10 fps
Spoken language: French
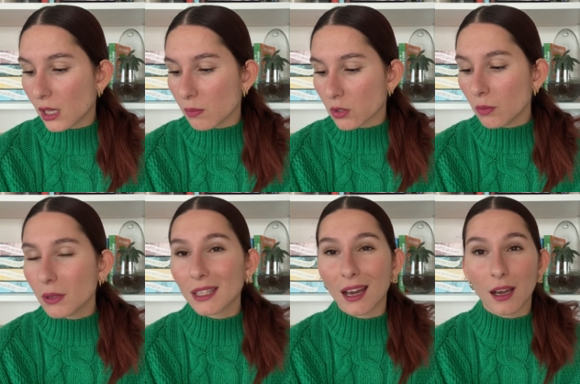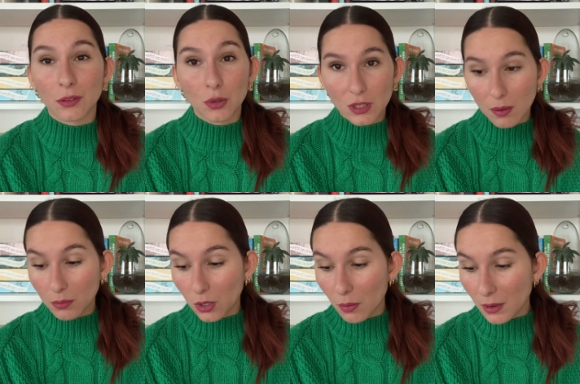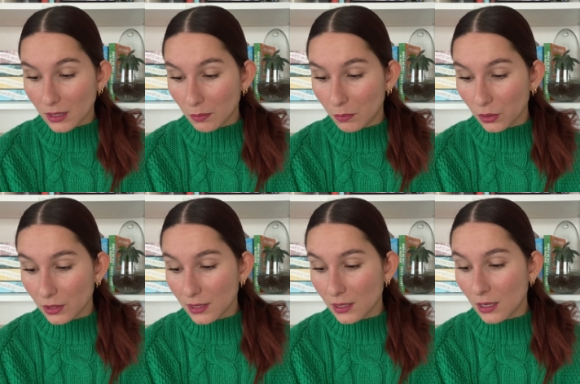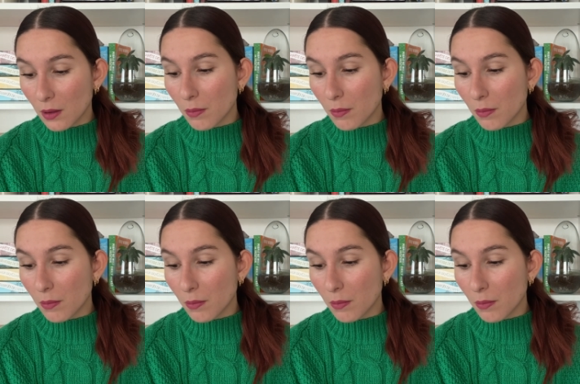Il me semble qu'il y a un deuxième tome à cette bande dessinée,